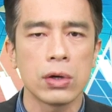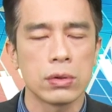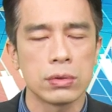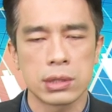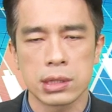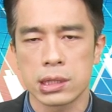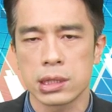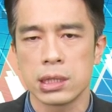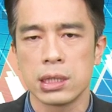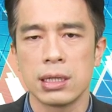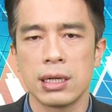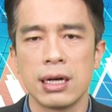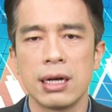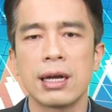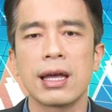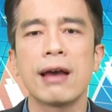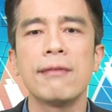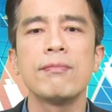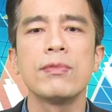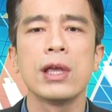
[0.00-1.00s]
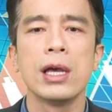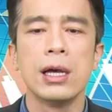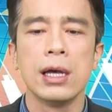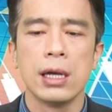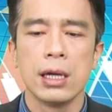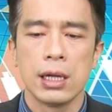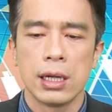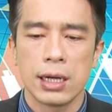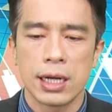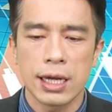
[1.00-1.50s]
急，连
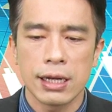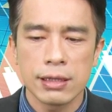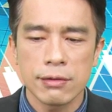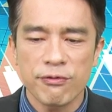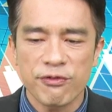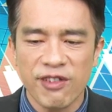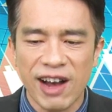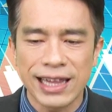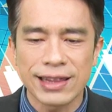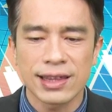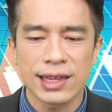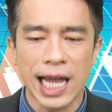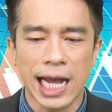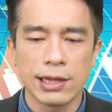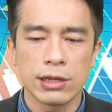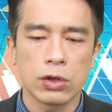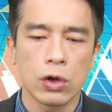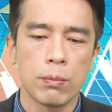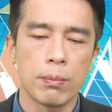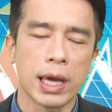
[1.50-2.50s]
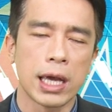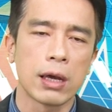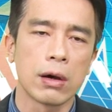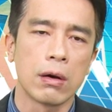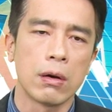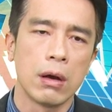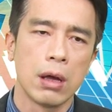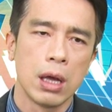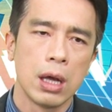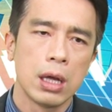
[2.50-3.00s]
连反弹都没
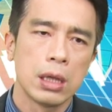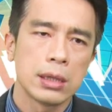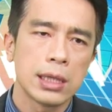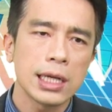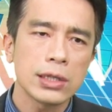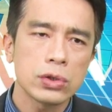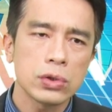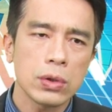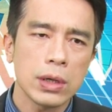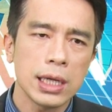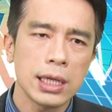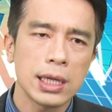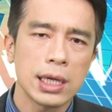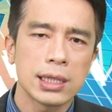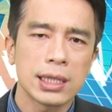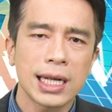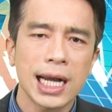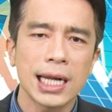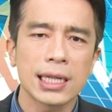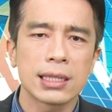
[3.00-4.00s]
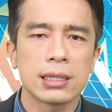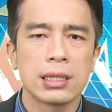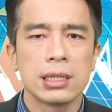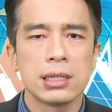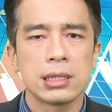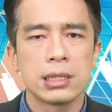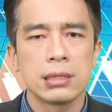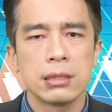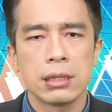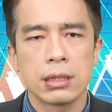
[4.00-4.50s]
有。那所以呢，你看
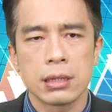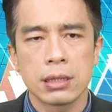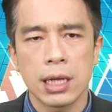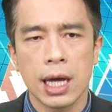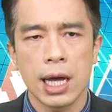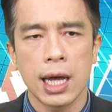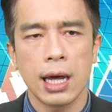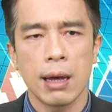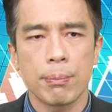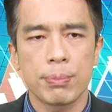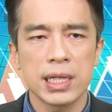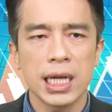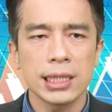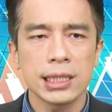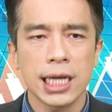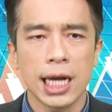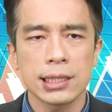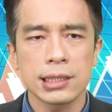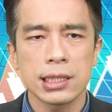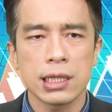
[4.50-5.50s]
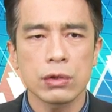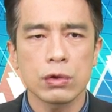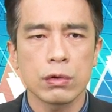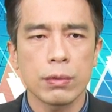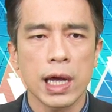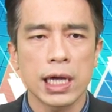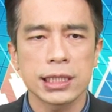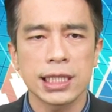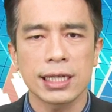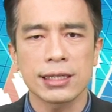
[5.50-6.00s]
那比较强势的股
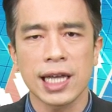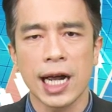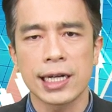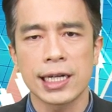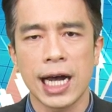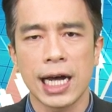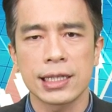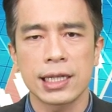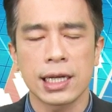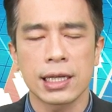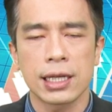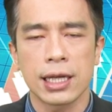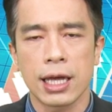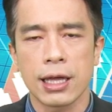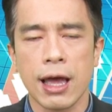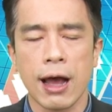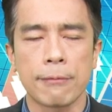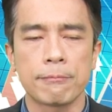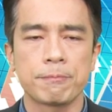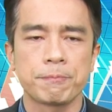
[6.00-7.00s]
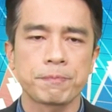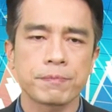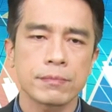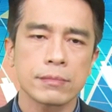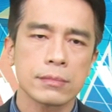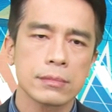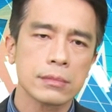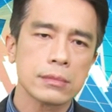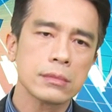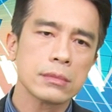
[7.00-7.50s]
票，像台达电也一样。
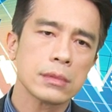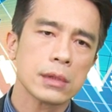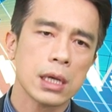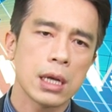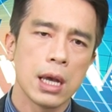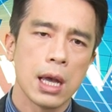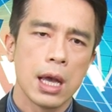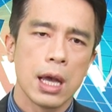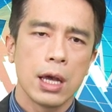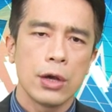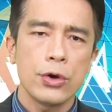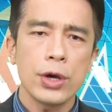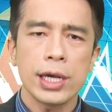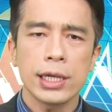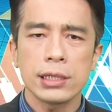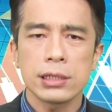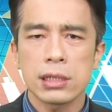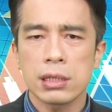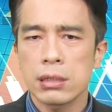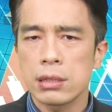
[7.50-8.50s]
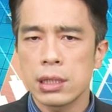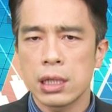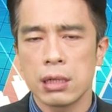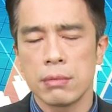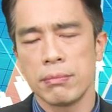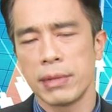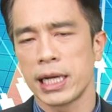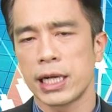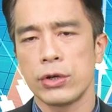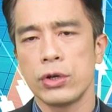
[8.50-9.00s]
月营收呢
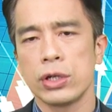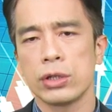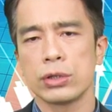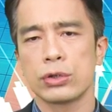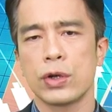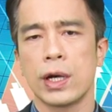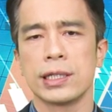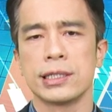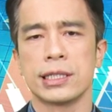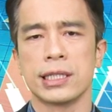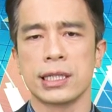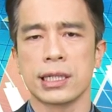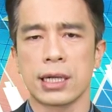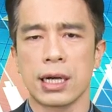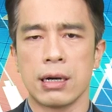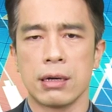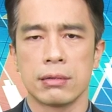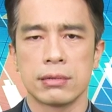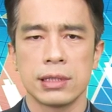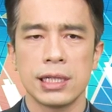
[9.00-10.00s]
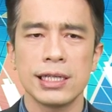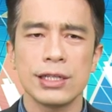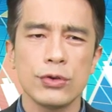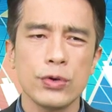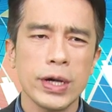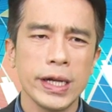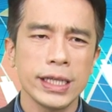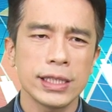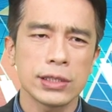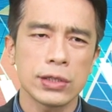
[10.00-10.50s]
每个月都创新高，但是
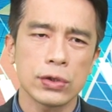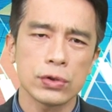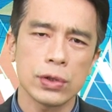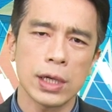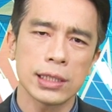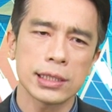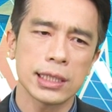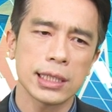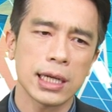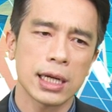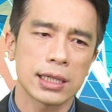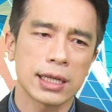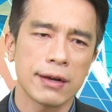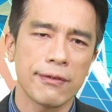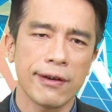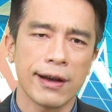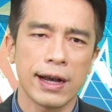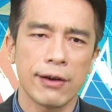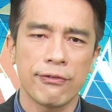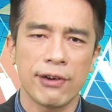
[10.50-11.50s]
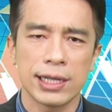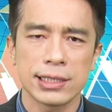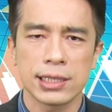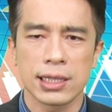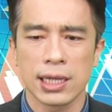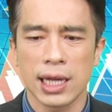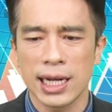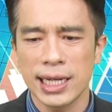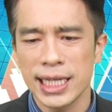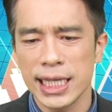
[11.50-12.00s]
月营收创新高，你看发发
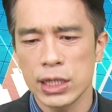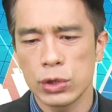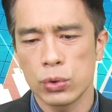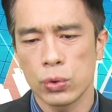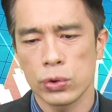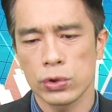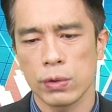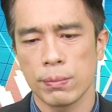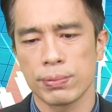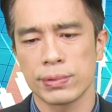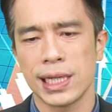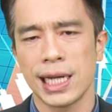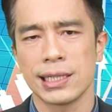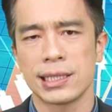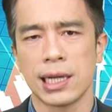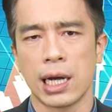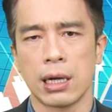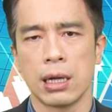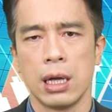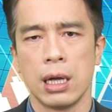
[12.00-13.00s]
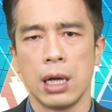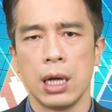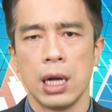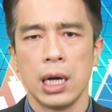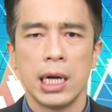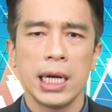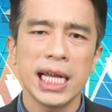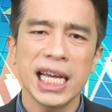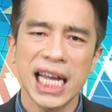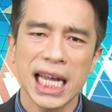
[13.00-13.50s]
现它利多都不太涨，
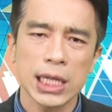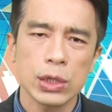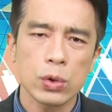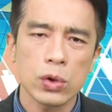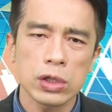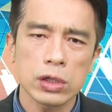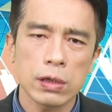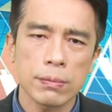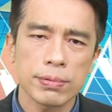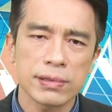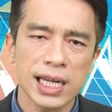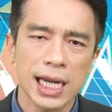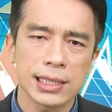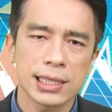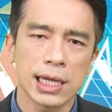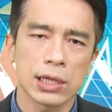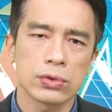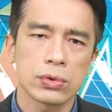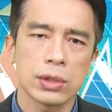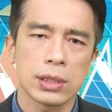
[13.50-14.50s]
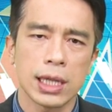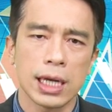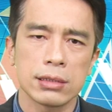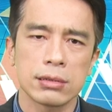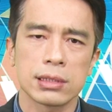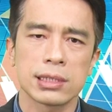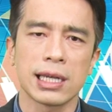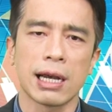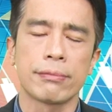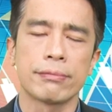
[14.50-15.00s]
利多都不太涨，所以它
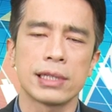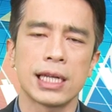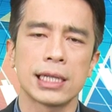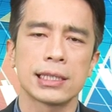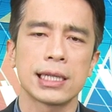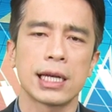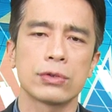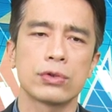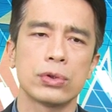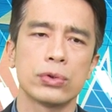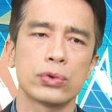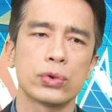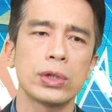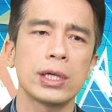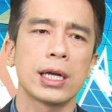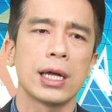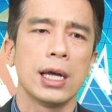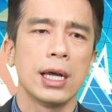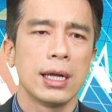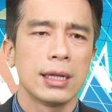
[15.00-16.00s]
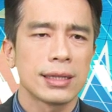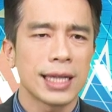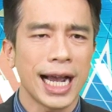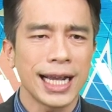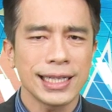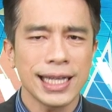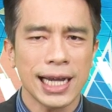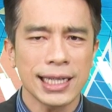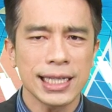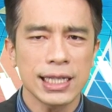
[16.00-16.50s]
就涨不太上去。所以
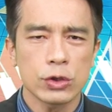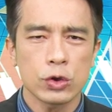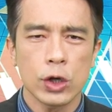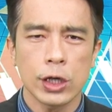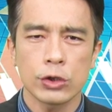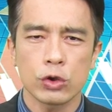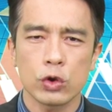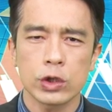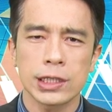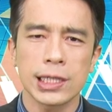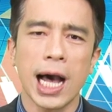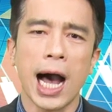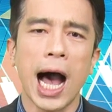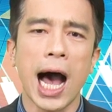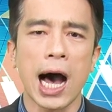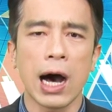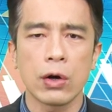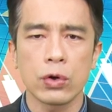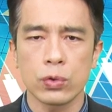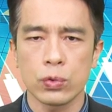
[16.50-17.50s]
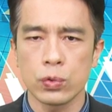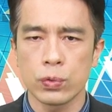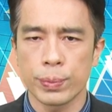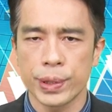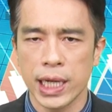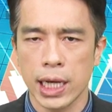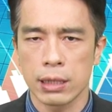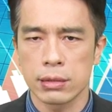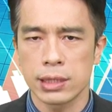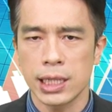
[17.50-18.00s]
台达电虽然说是好股
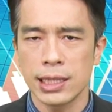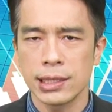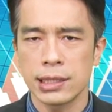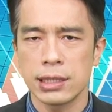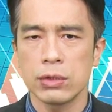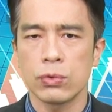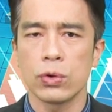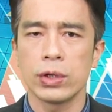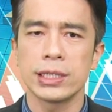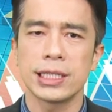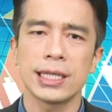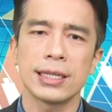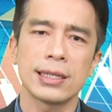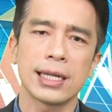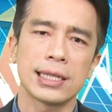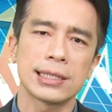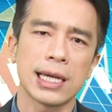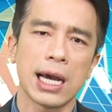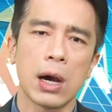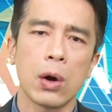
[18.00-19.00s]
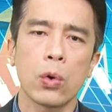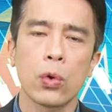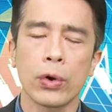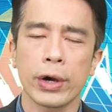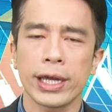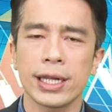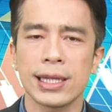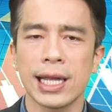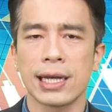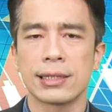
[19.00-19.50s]
票，但是我会建议大家
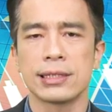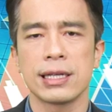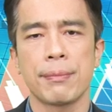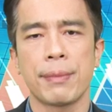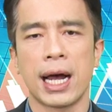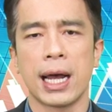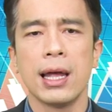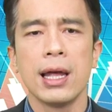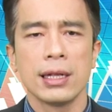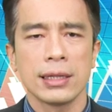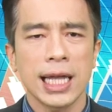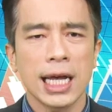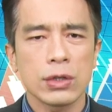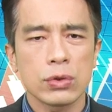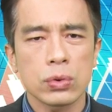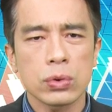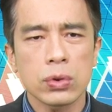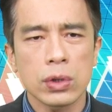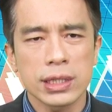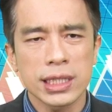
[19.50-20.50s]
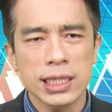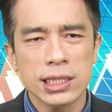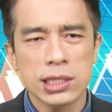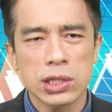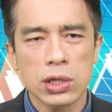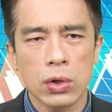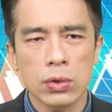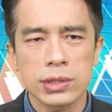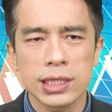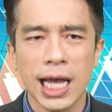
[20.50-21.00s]
回档再买。但如果你
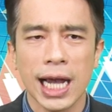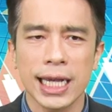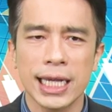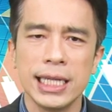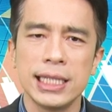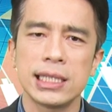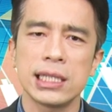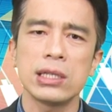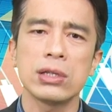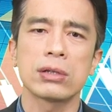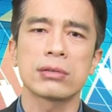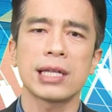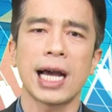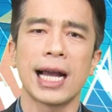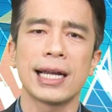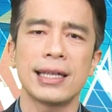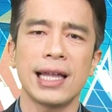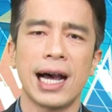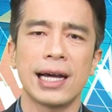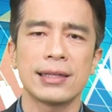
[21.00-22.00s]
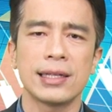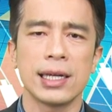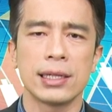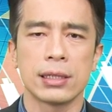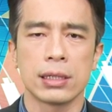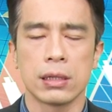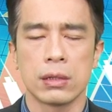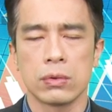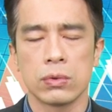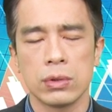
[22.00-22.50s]
手上已经有台达电
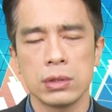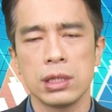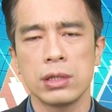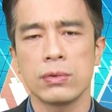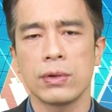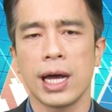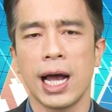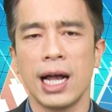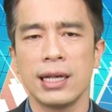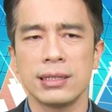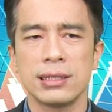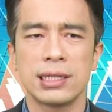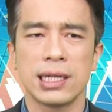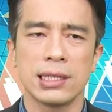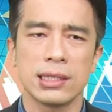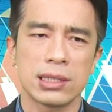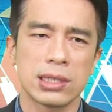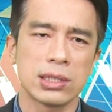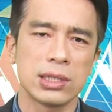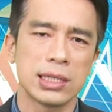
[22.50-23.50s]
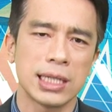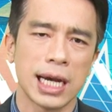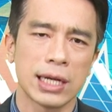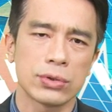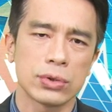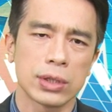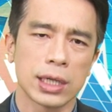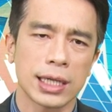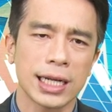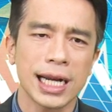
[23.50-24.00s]
的，我认为还是坚持下
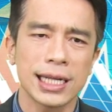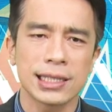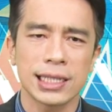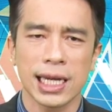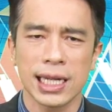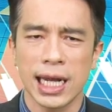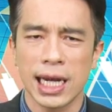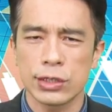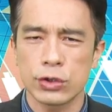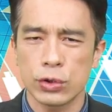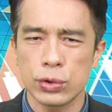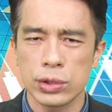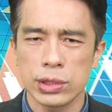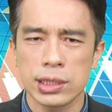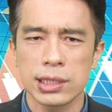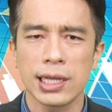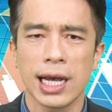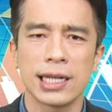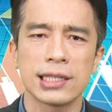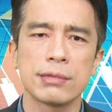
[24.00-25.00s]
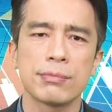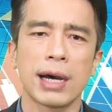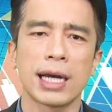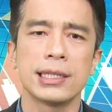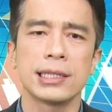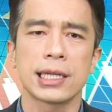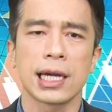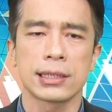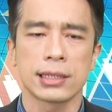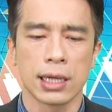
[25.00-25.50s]
去。看起来它的趋势还是
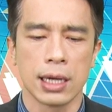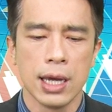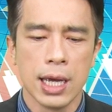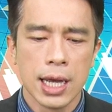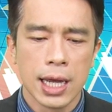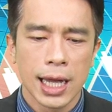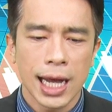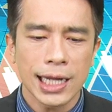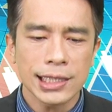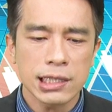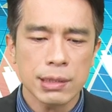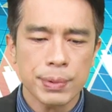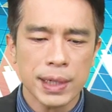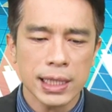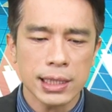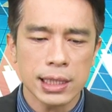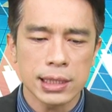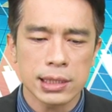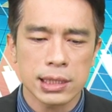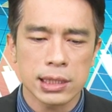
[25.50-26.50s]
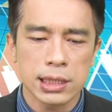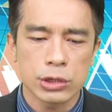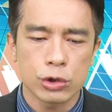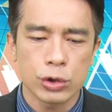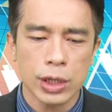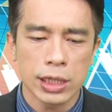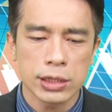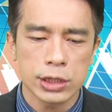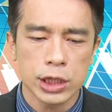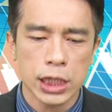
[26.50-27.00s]
蛮强的，它这边呢只
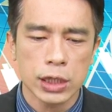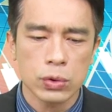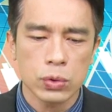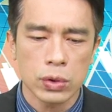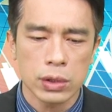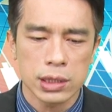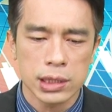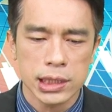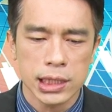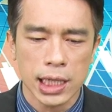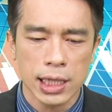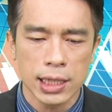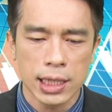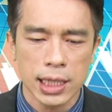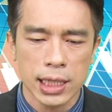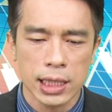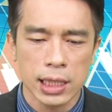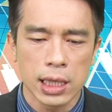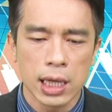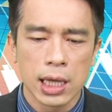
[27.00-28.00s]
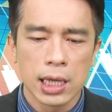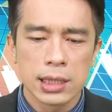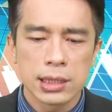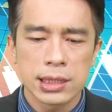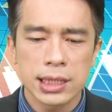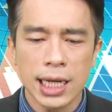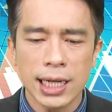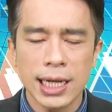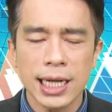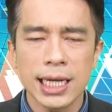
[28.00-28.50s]
需要经过整理，
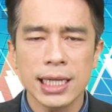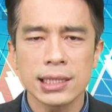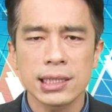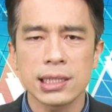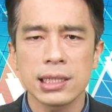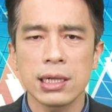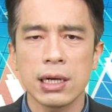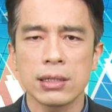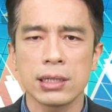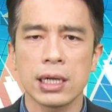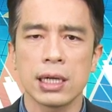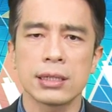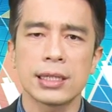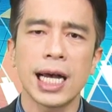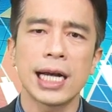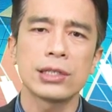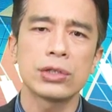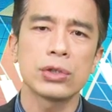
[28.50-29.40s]
整理之后呢它就